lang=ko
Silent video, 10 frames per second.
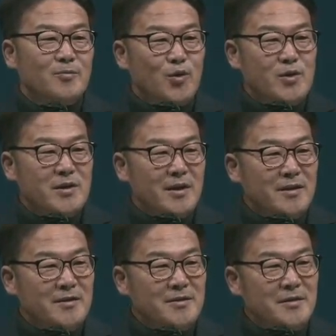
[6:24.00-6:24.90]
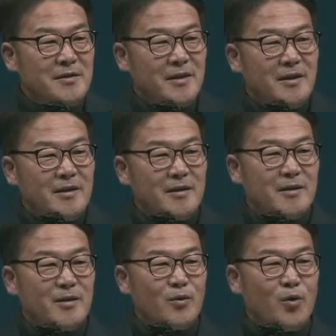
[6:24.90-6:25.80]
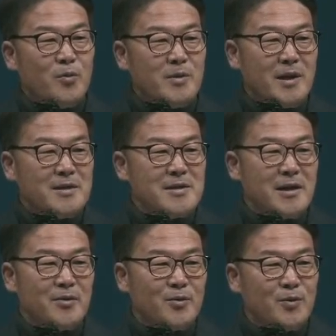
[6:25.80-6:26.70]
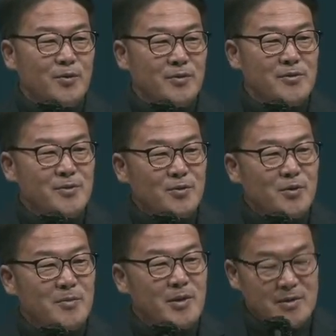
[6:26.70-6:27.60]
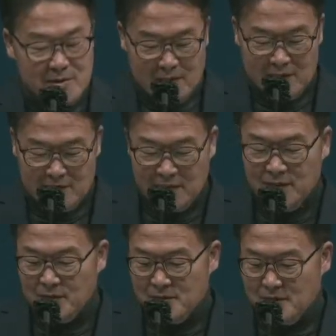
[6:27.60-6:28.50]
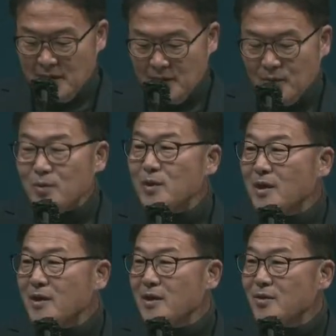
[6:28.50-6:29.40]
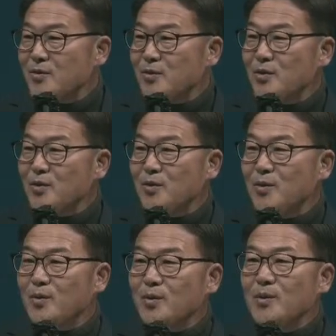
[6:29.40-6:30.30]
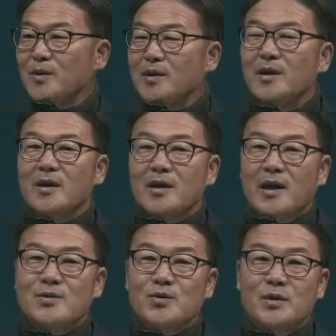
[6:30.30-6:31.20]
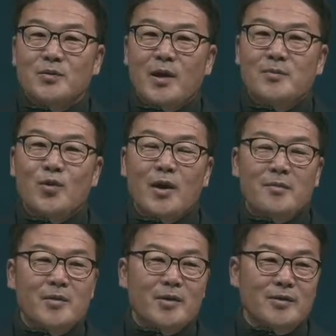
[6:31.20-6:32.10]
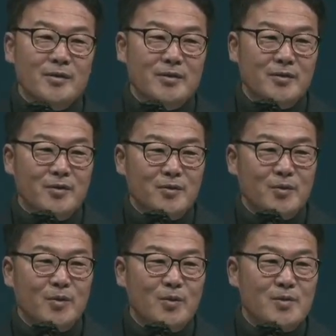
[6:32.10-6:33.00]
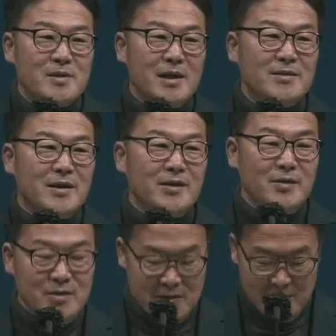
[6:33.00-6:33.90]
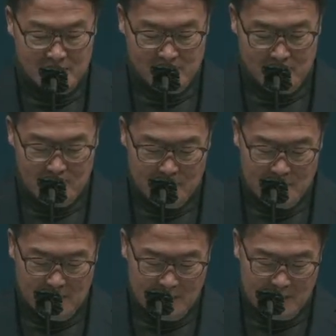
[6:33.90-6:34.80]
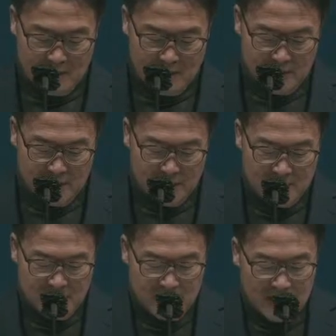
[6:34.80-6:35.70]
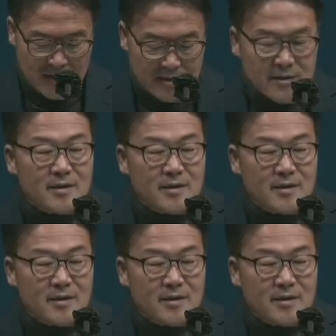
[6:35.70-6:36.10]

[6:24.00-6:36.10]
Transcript: 무엇인가를 쓸 때 고민하지 않고 쓸 정도면 잘 사는 것이다라고 이야기할 수도 있고, 가족이 화목하면 그것도 잘 사는 것이라고 이야기할 수 있습니다.